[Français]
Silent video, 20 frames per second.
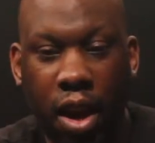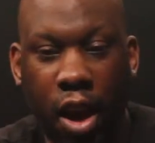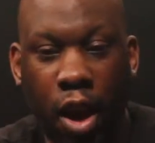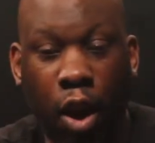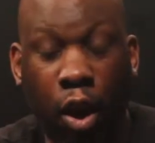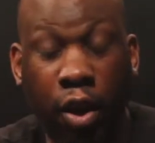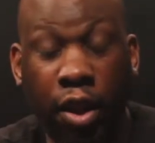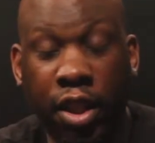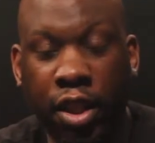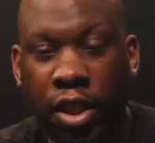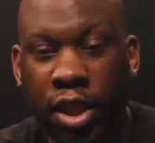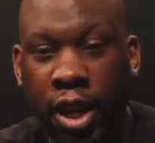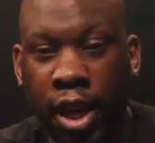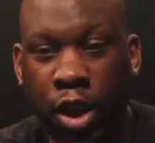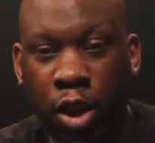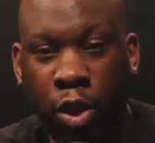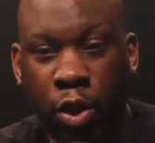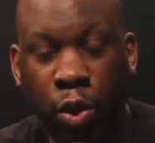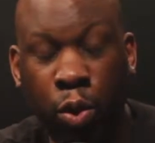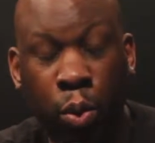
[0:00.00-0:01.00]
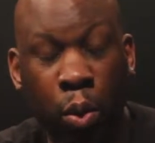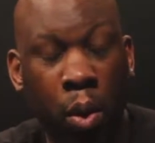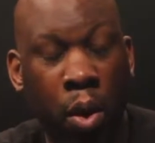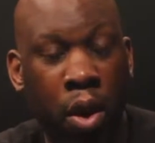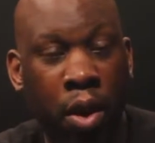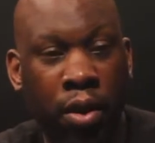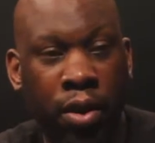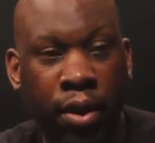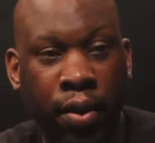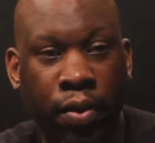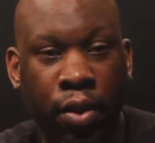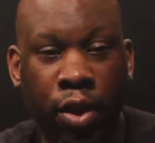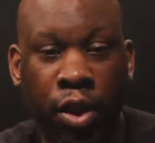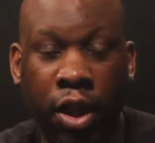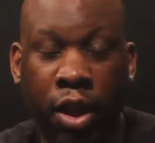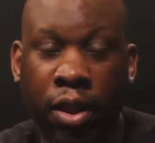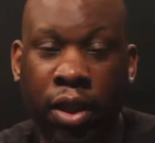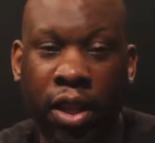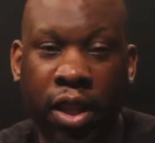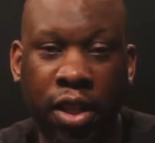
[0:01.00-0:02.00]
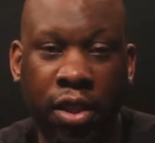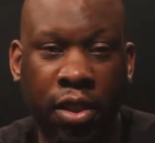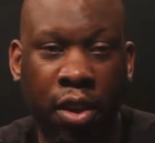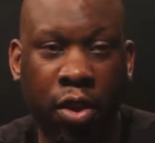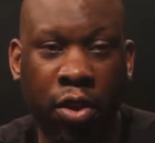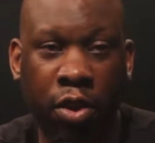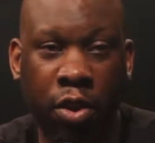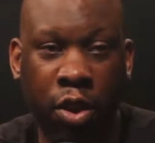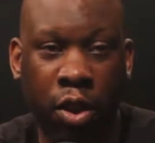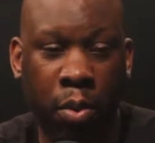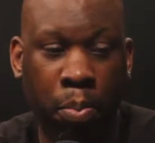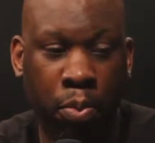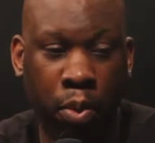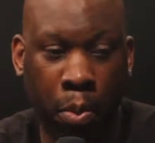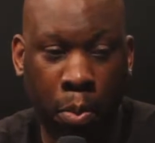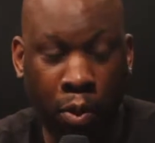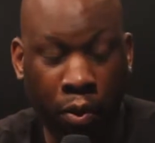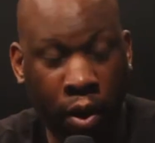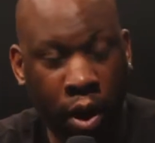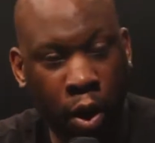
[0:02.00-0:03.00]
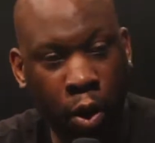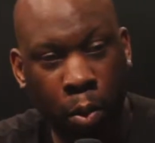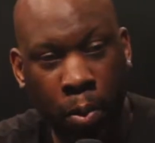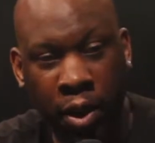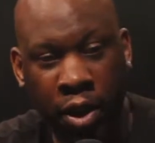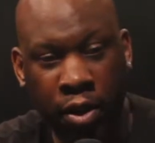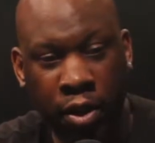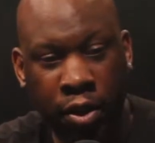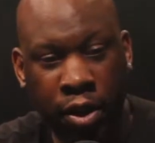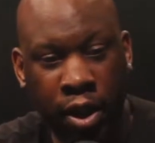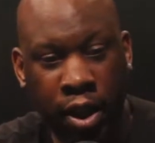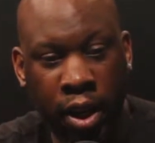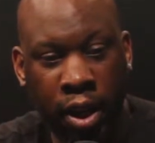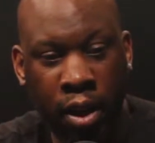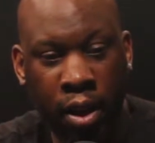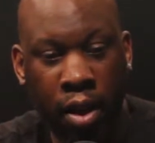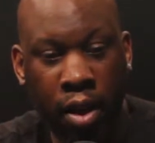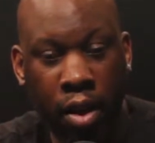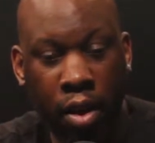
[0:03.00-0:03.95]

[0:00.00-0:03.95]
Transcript: Alors, qui dit agent de joueur, ça veut dire une licence pour pouvoir représenter